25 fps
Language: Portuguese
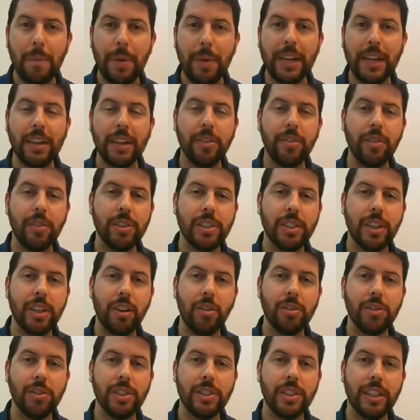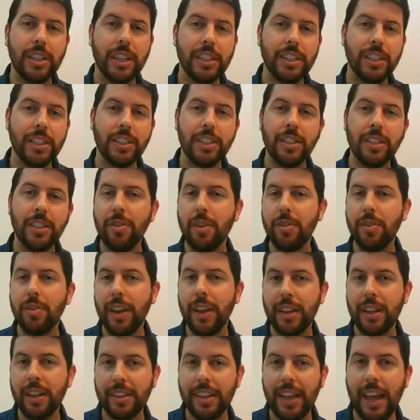para que você consiga
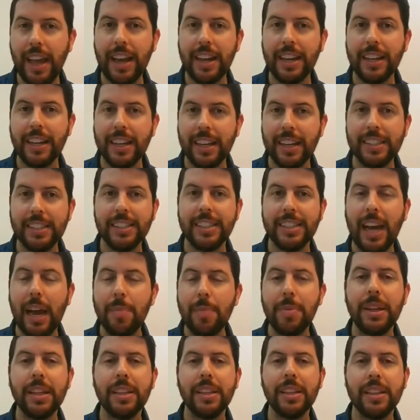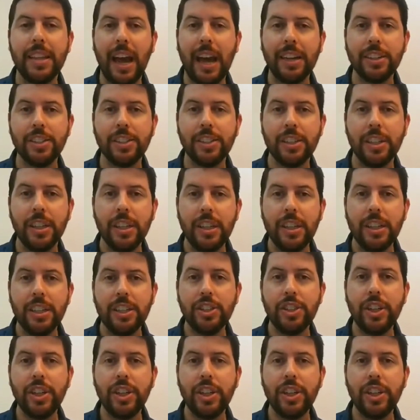desenvolver técnicas e habilidades